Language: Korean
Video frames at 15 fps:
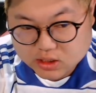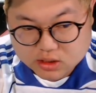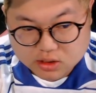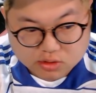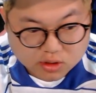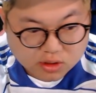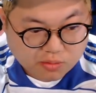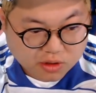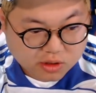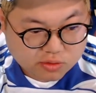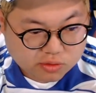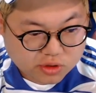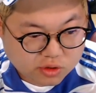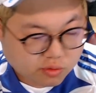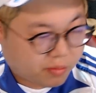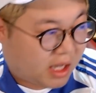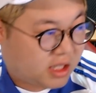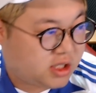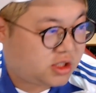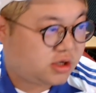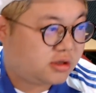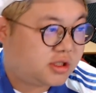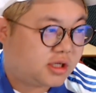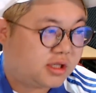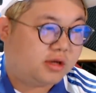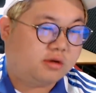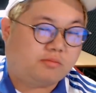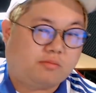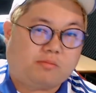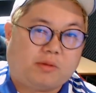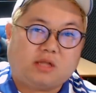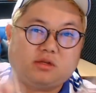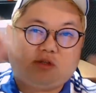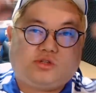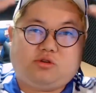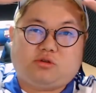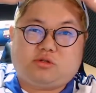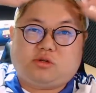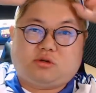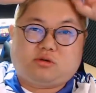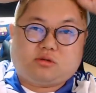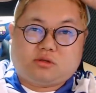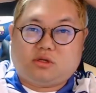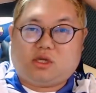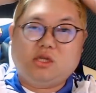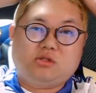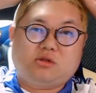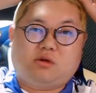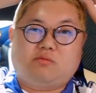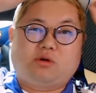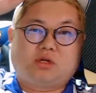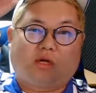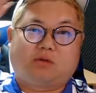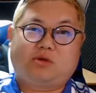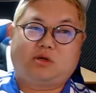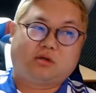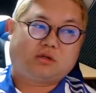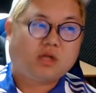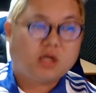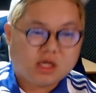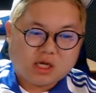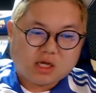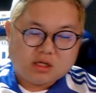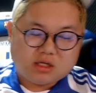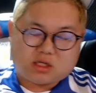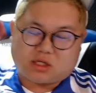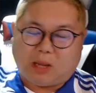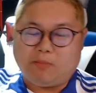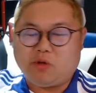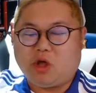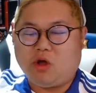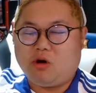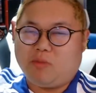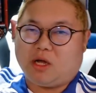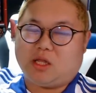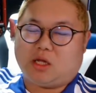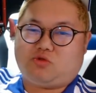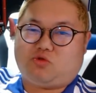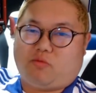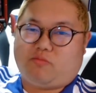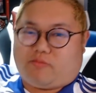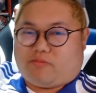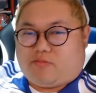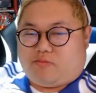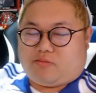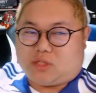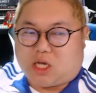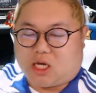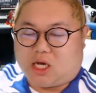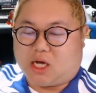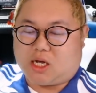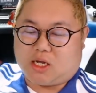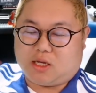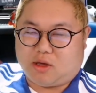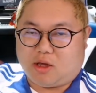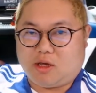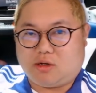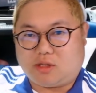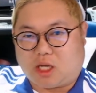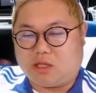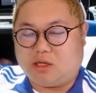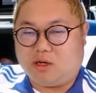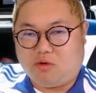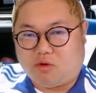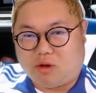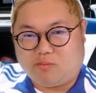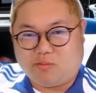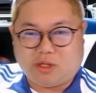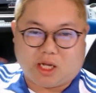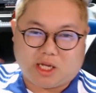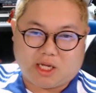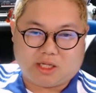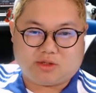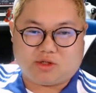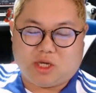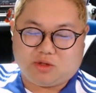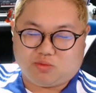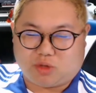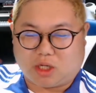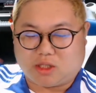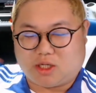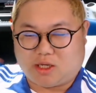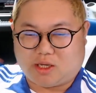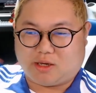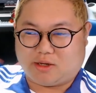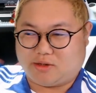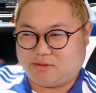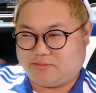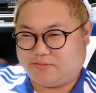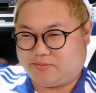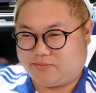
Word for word: 이제 이번에 솔직히 좀 많이 쉬었잖아요. 많이 쉬어서 느낀 점이 뭐냐면 이제 3개월마다 좀 제가 여행을 다니려고 합니다. 이해 좀 부탁드릴게요.